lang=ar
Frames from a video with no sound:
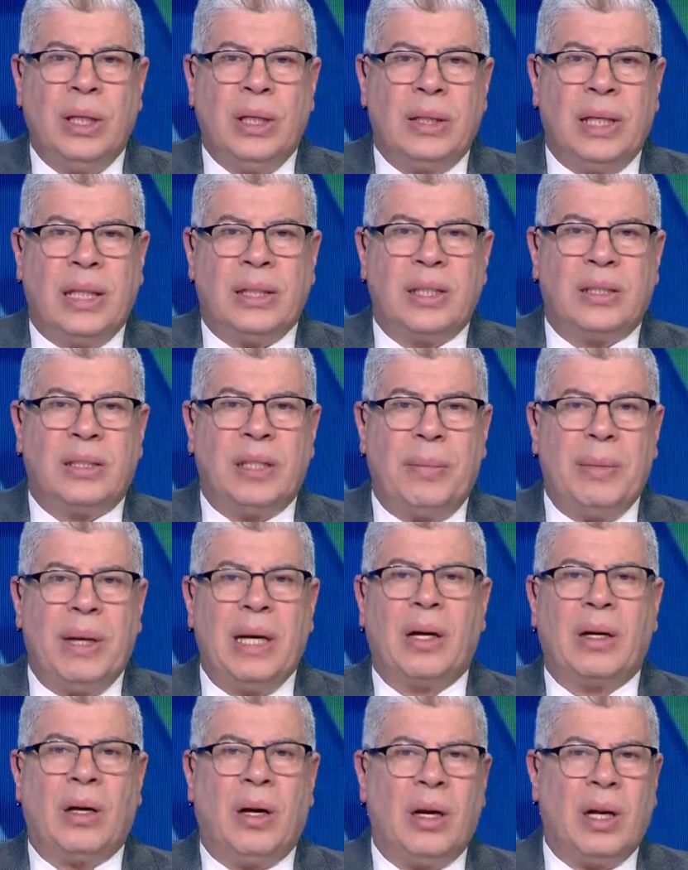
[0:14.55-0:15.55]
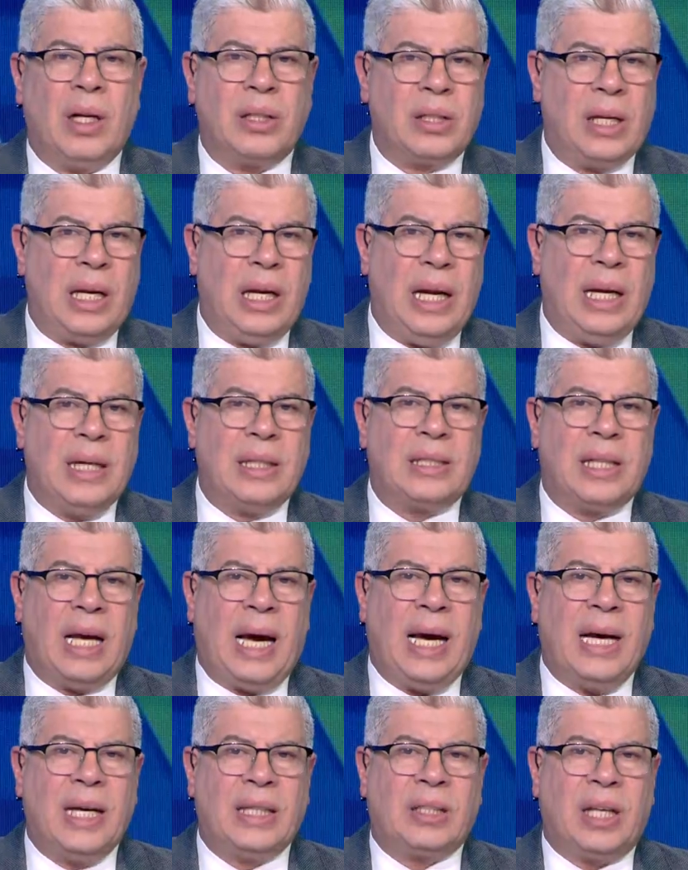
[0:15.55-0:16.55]
نادي الزمالك خلاص خلال
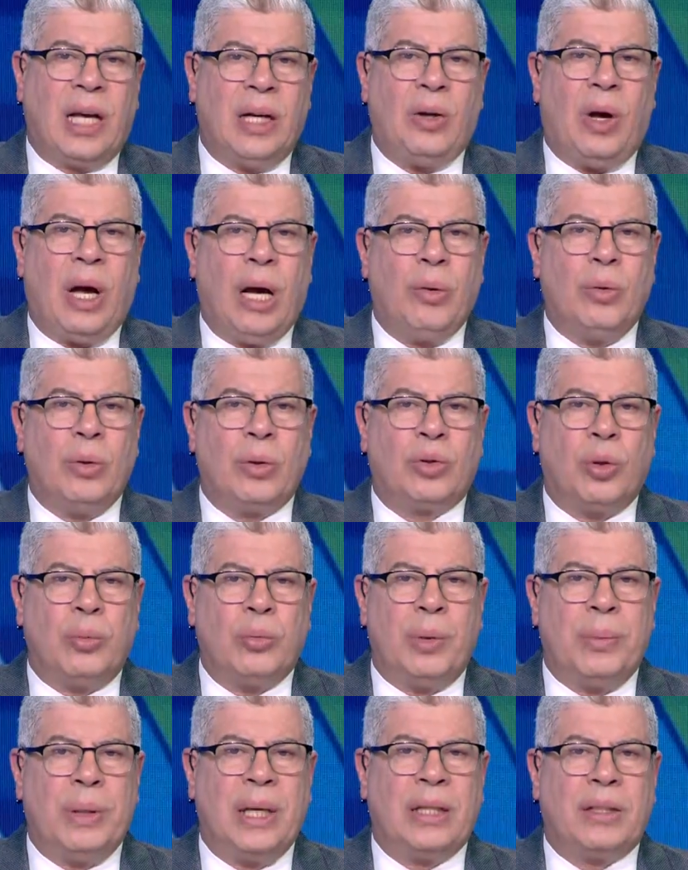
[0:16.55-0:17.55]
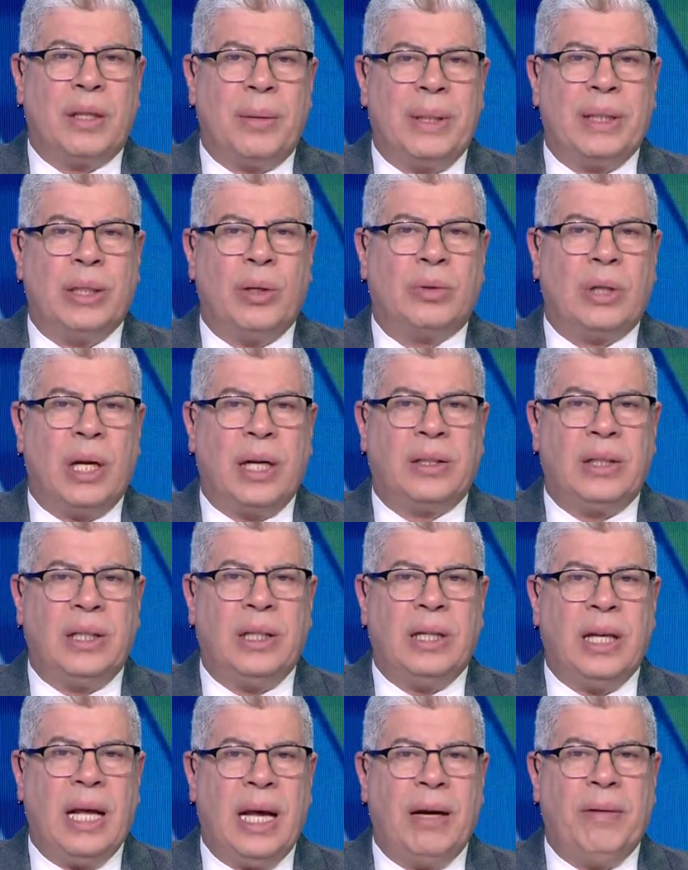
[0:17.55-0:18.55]
ساعات هيحول
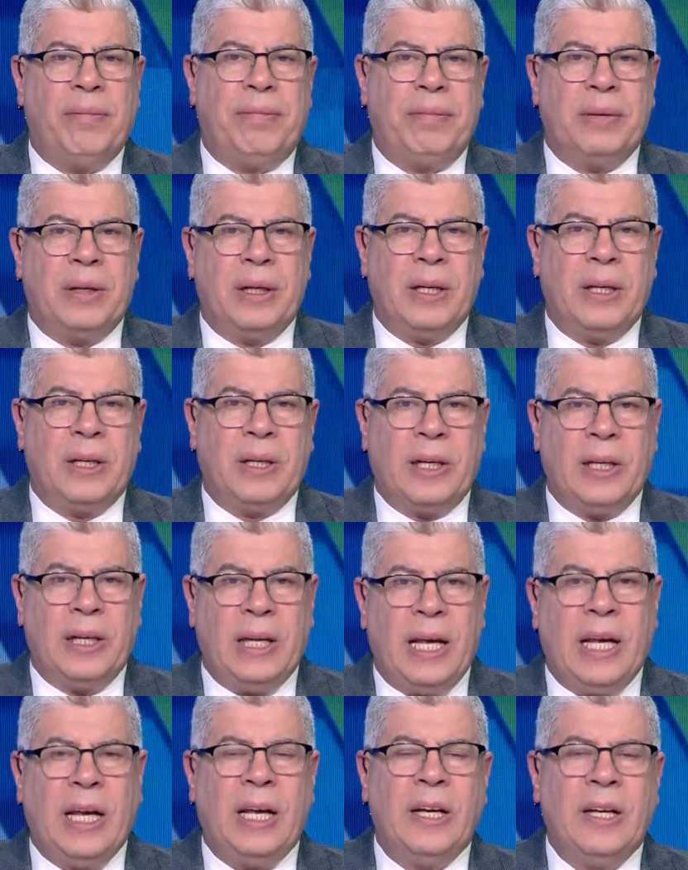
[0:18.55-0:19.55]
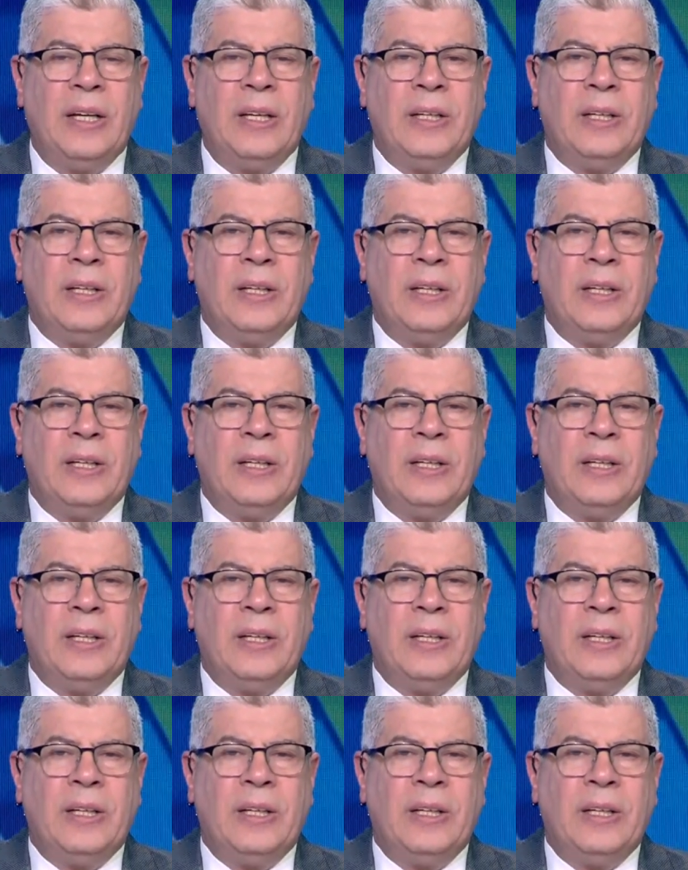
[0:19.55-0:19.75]
838 الف جنيه